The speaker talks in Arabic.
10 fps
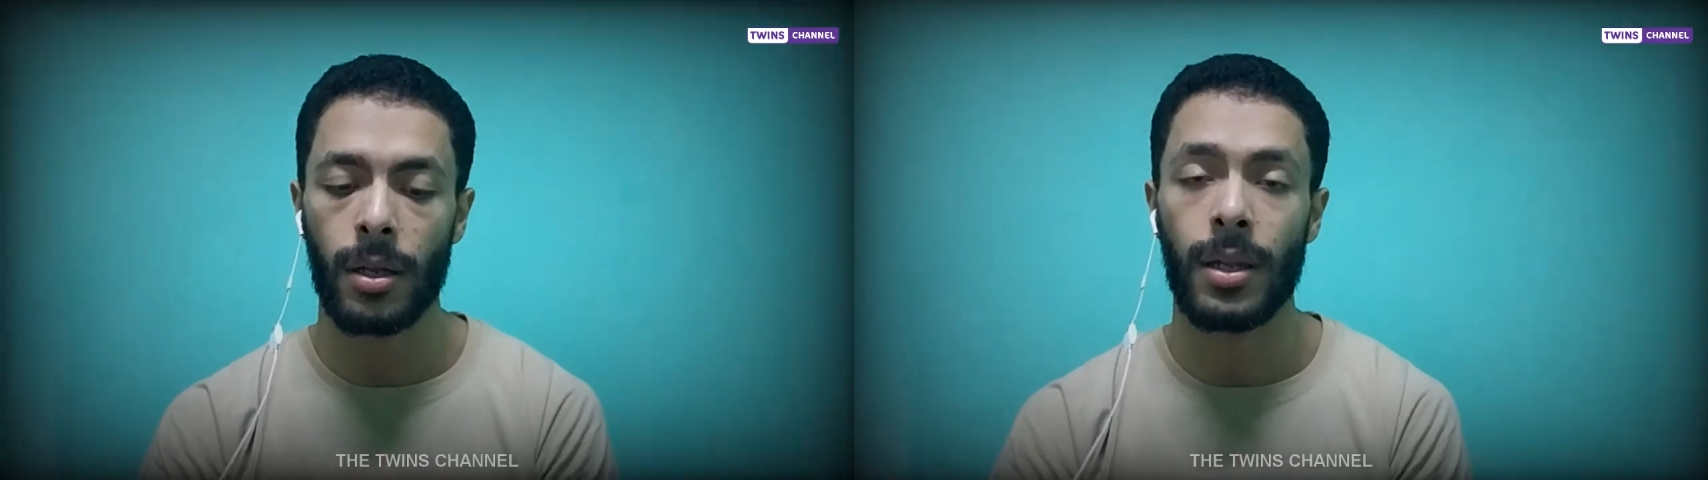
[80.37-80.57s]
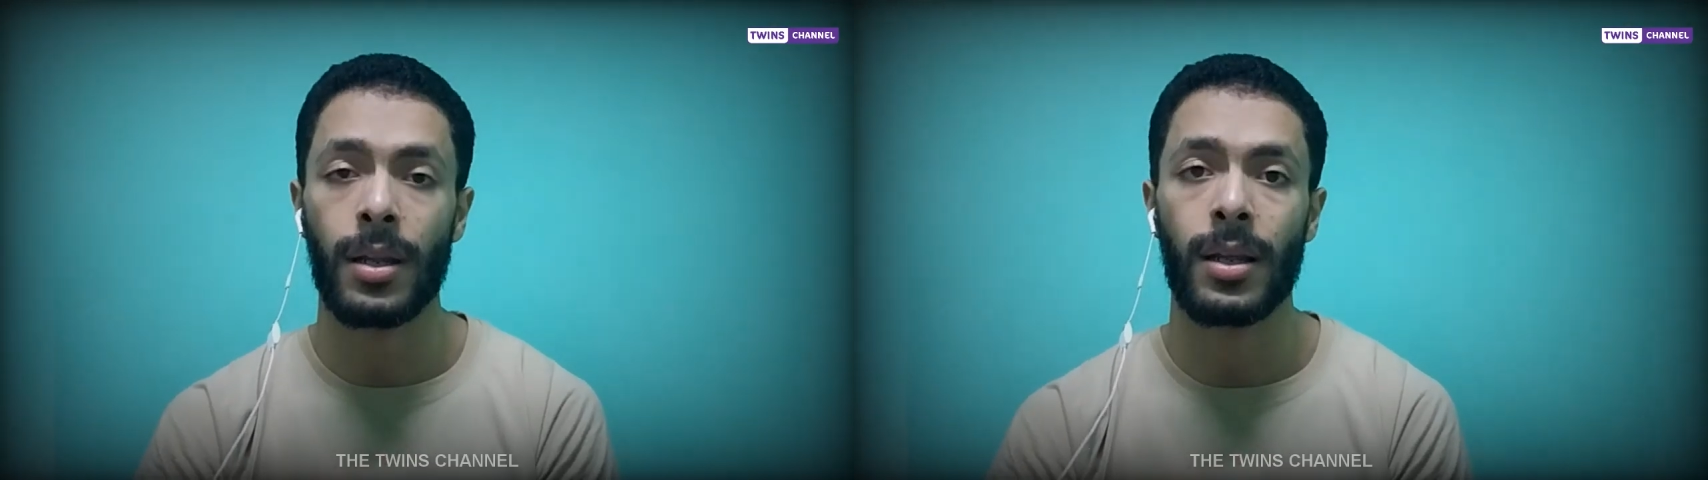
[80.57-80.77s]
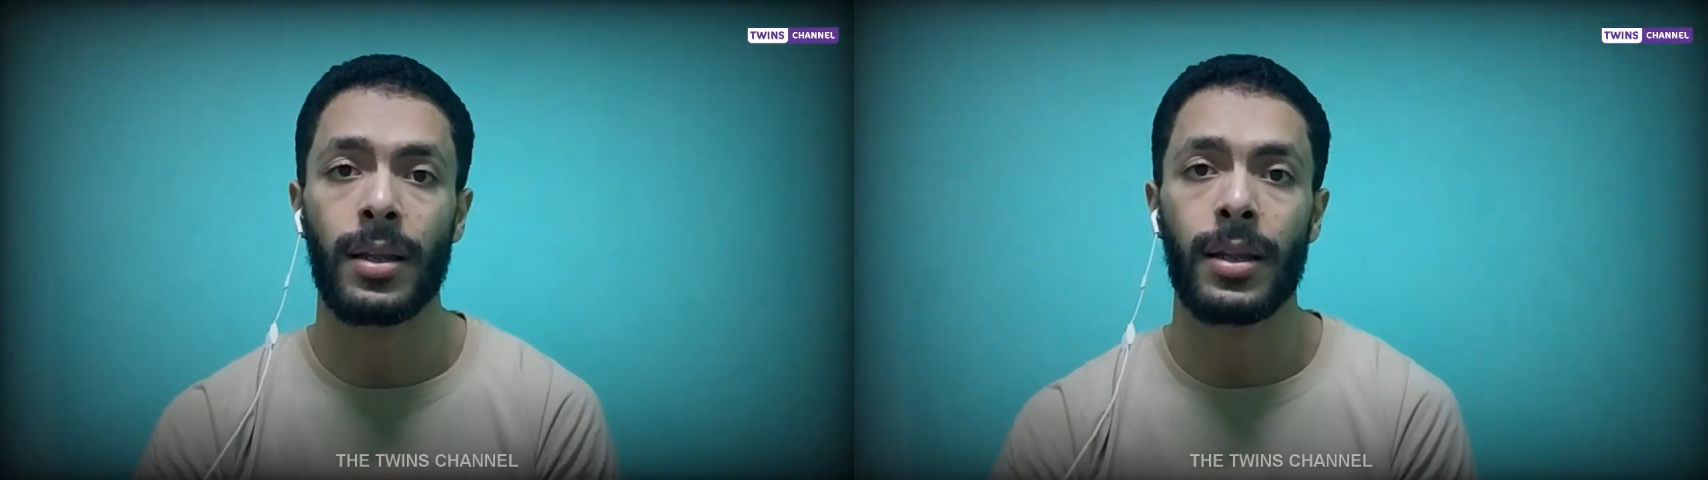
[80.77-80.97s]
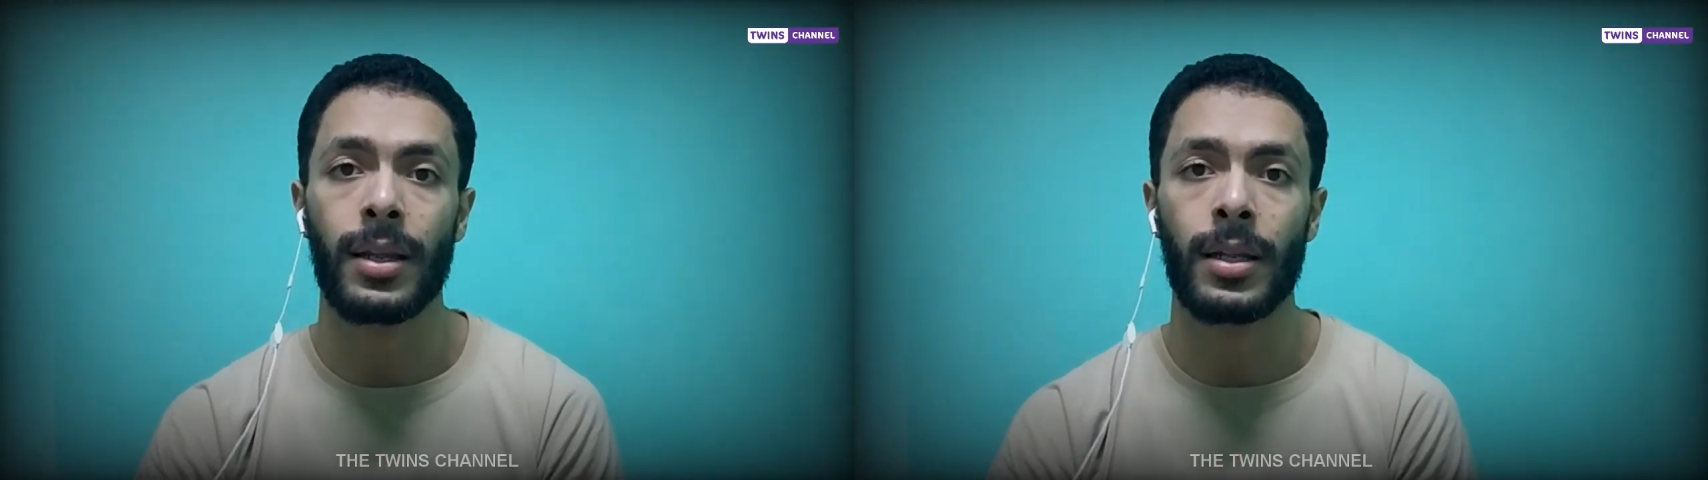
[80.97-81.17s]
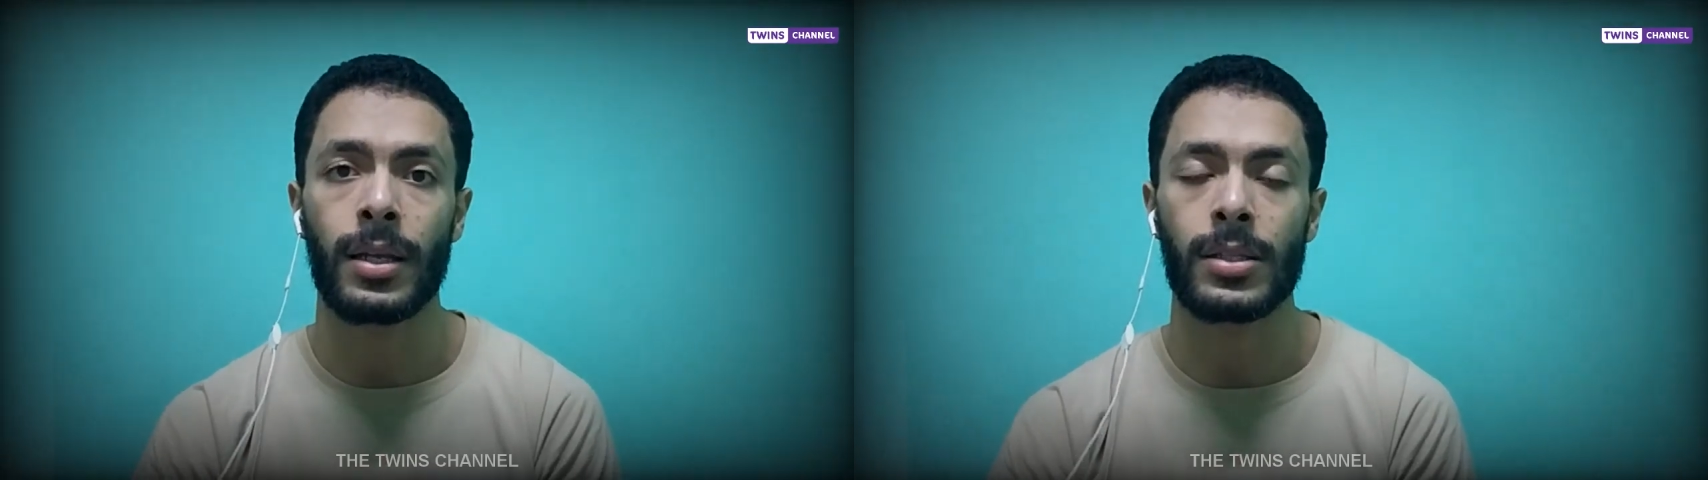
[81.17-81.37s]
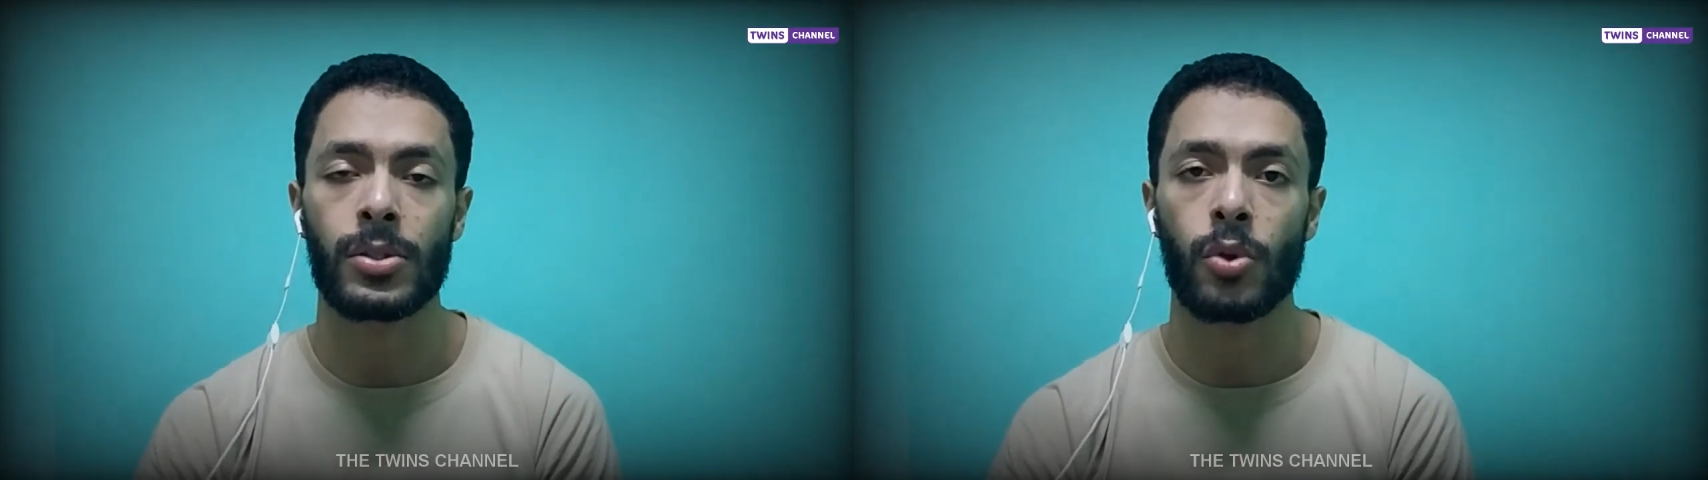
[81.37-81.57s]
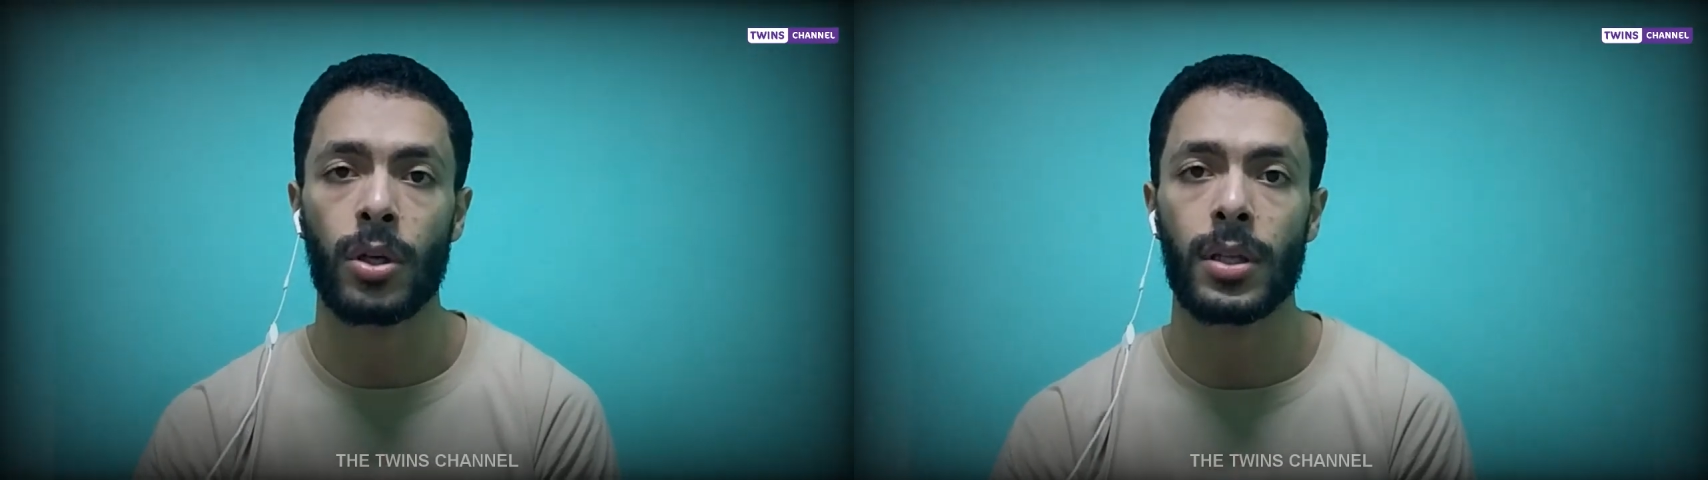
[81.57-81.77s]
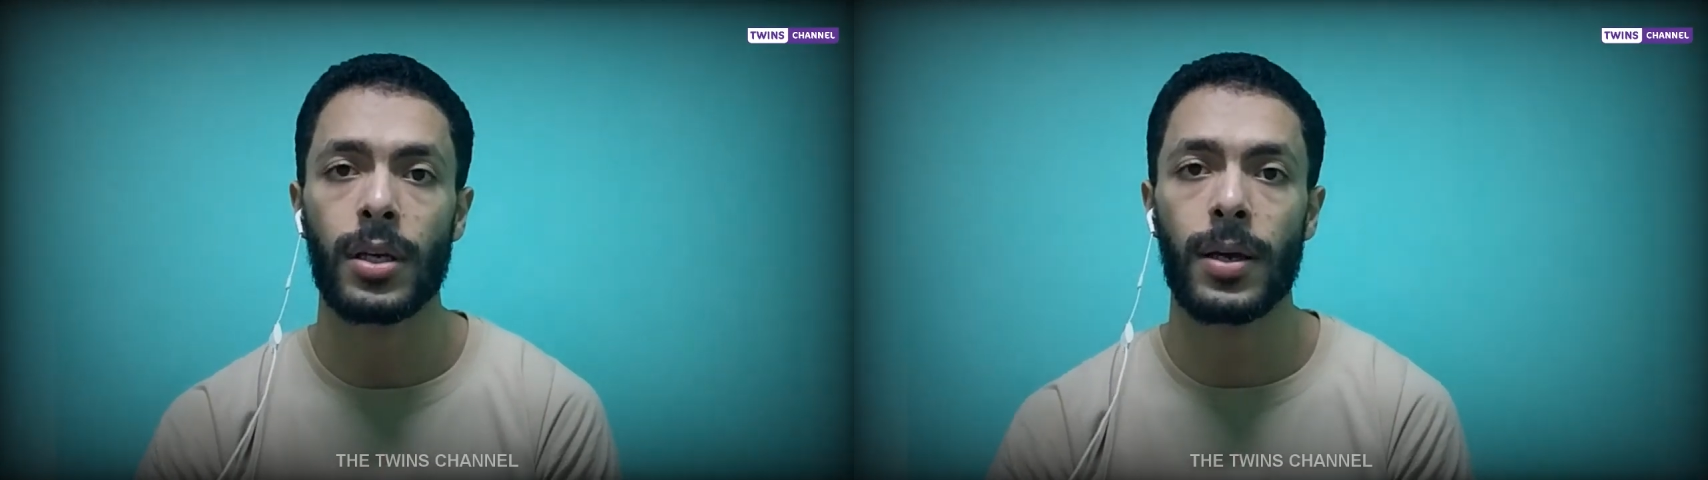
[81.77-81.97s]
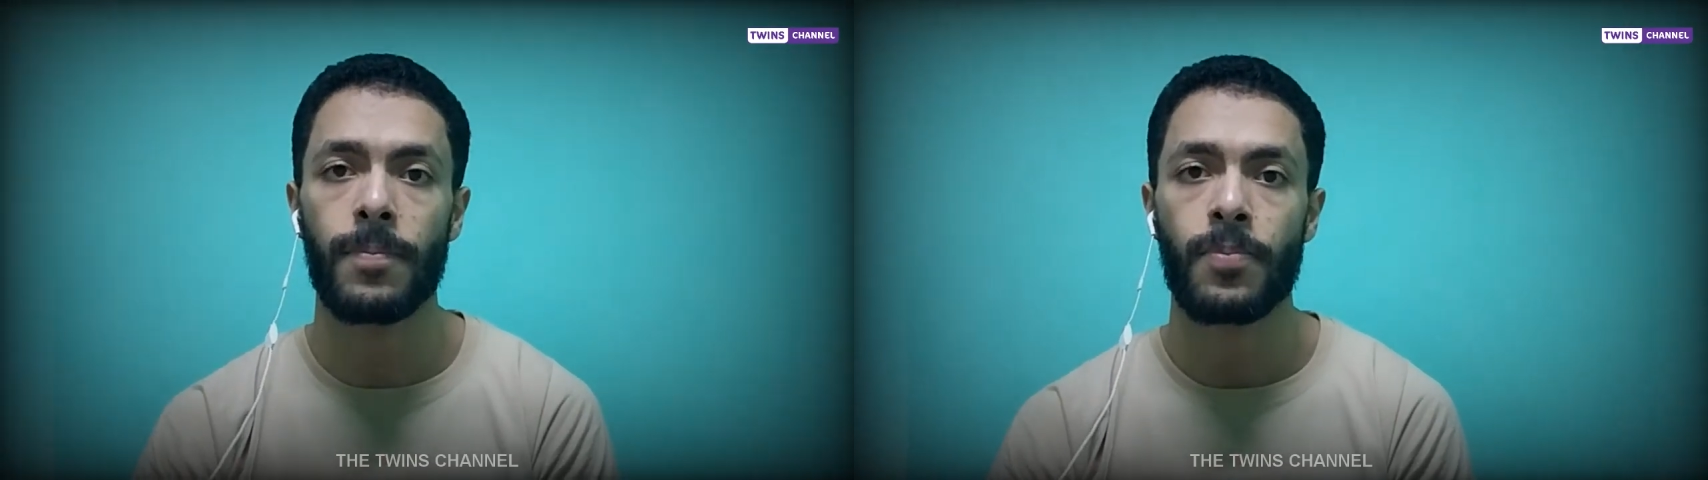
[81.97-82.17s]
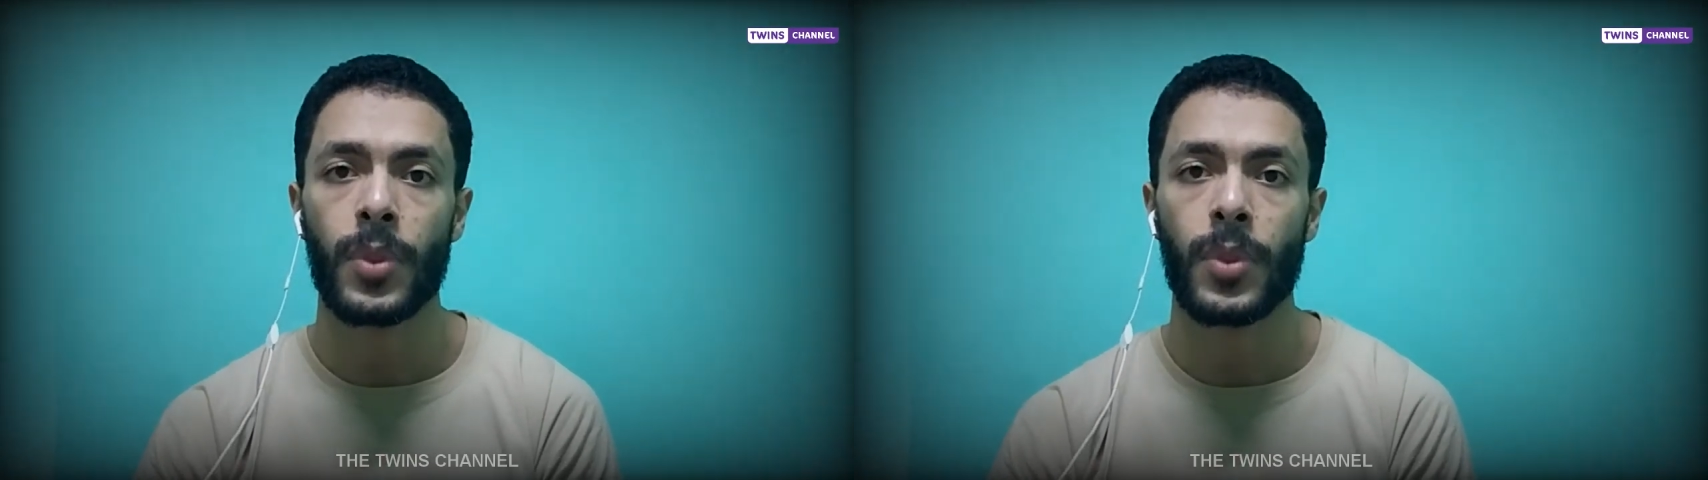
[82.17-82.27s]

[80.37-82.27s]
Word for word: السعوديه